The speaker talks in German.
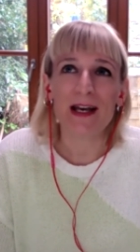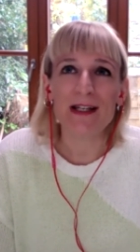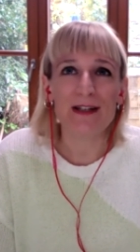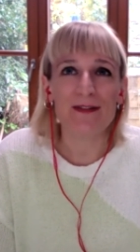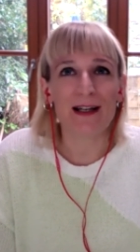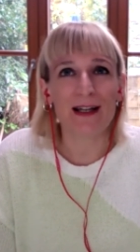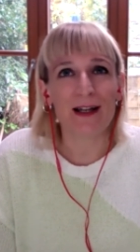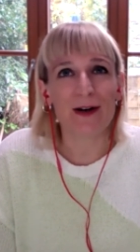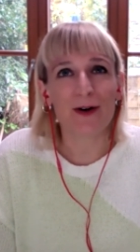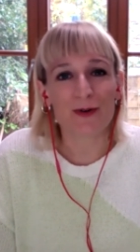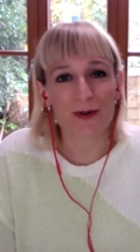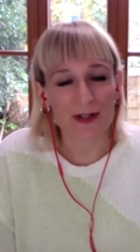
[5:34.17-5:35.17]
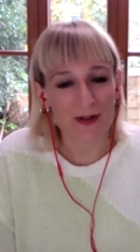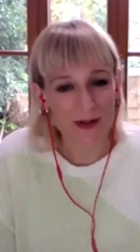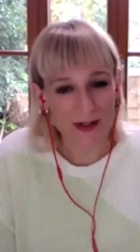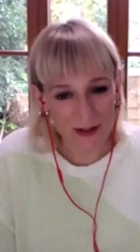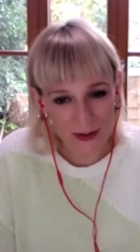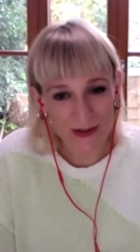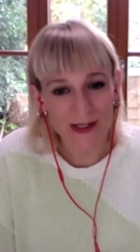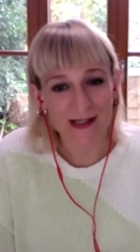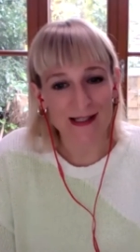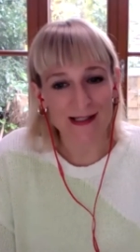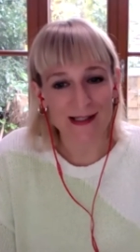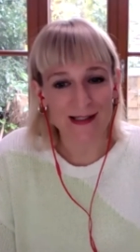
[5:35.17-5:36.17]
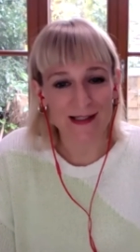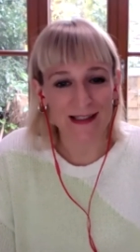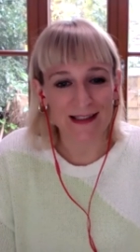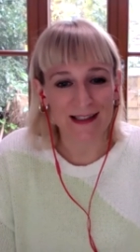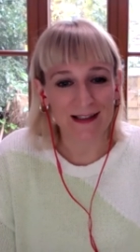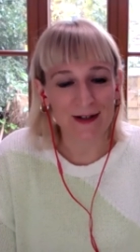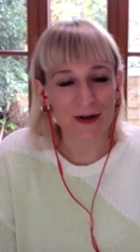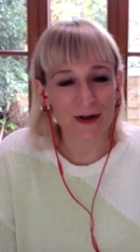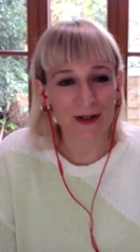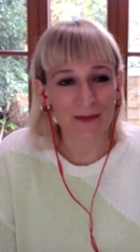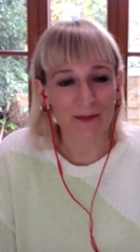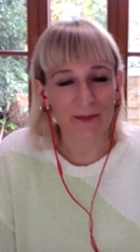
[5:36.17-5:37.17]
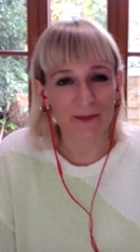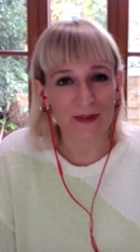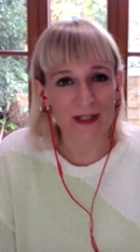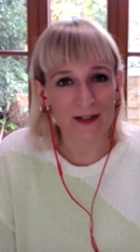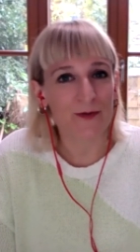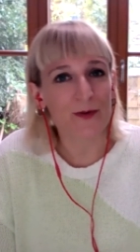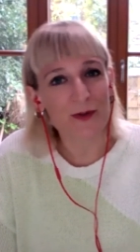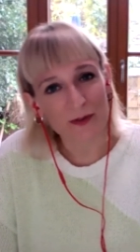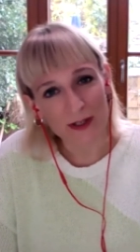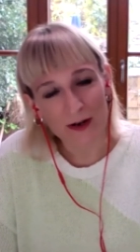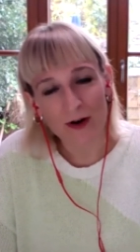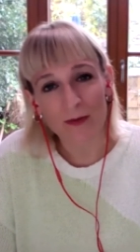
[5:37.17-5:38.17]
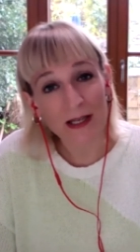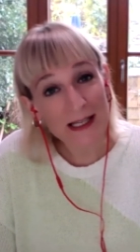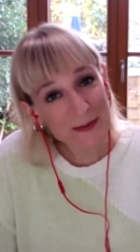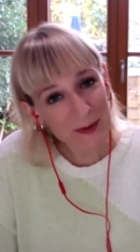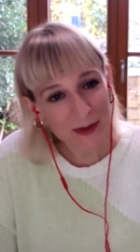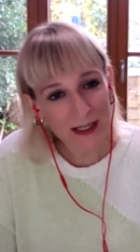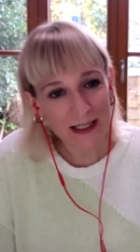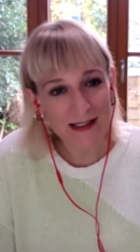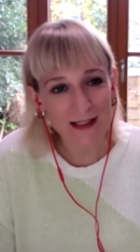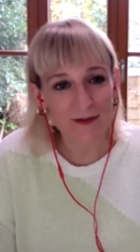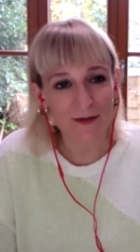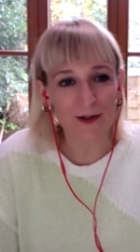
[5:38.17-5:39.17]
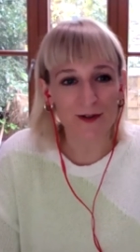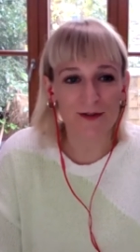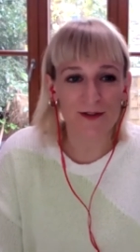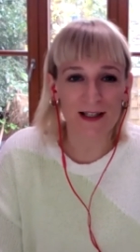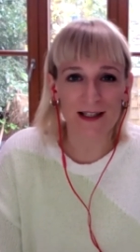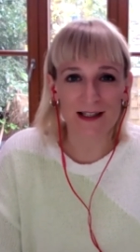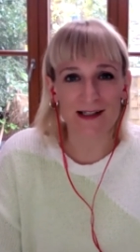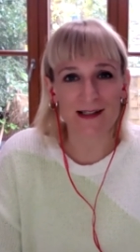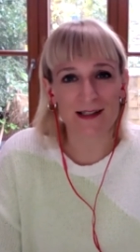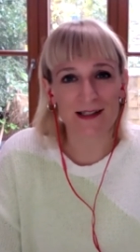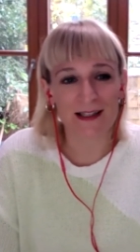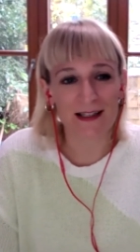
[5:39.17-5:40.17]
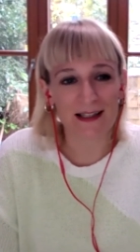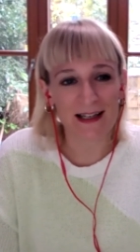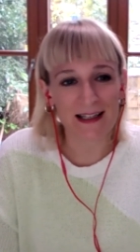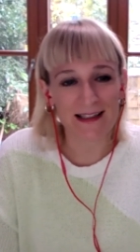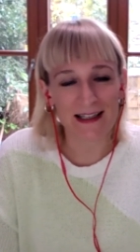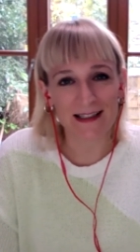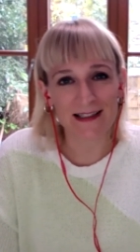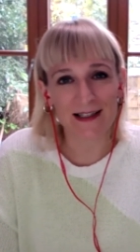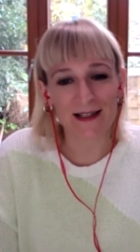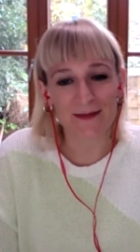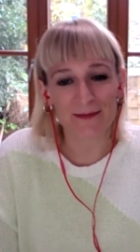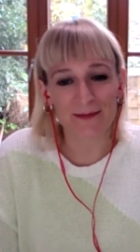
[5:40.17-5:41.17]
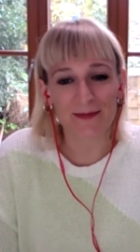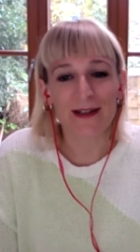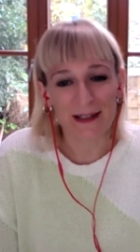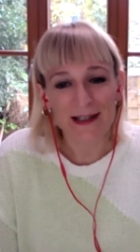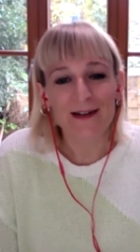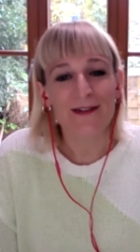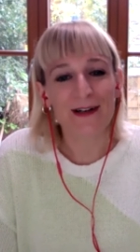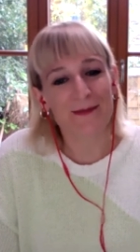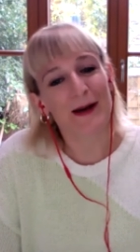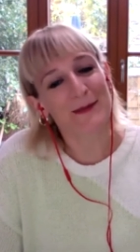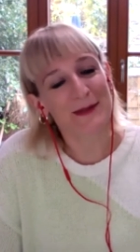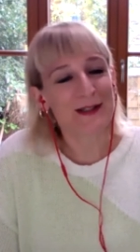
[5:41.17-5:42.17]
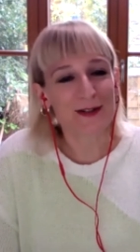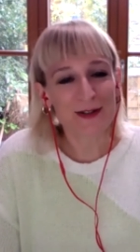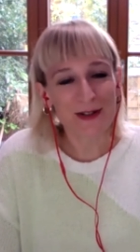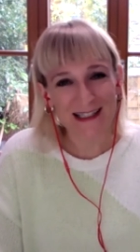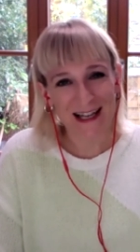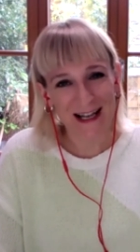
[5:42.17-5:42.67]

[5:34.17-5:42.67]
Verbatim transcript: die waren dann auch durchaus sehr stolz, als es sich dann auch, ähm, ihr Foto war ja auch im Christmon-Magazin veröffentlicht, als sie sich dann da entdeckt haben, ähm, haben sie sich schon sehr